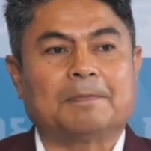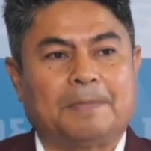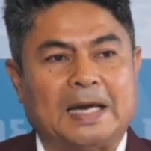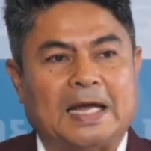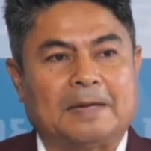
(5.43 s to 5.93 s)
พ
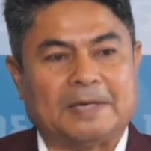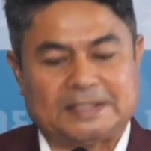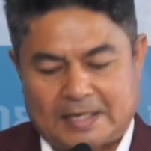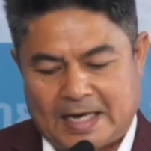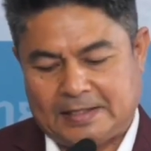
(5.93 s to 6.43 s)
ลังประ
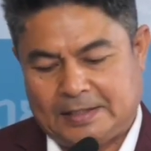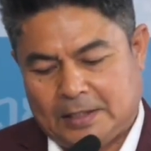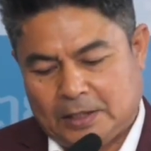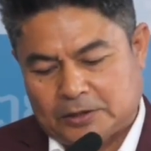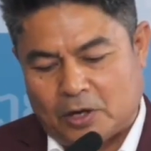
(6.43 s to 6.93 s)
ชารัฐ
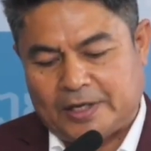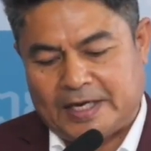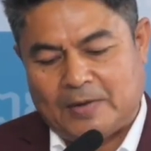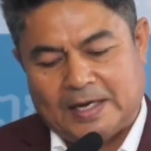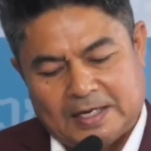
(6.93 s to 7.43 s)
ต้องเรียน
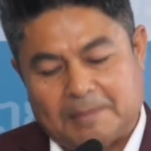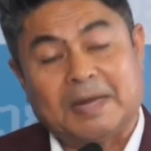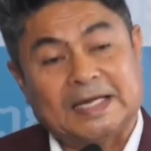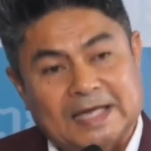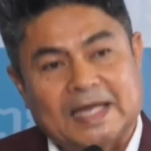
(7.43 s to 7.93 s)
ว่าหนึ่งไม่
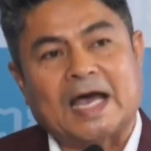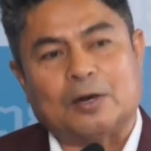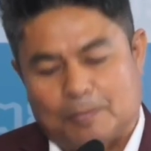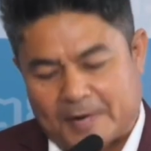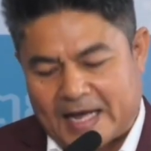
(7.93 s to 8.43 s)
ใช่อาร
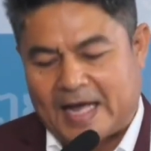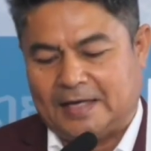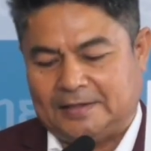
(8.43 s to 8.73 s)
มณ์ค้าง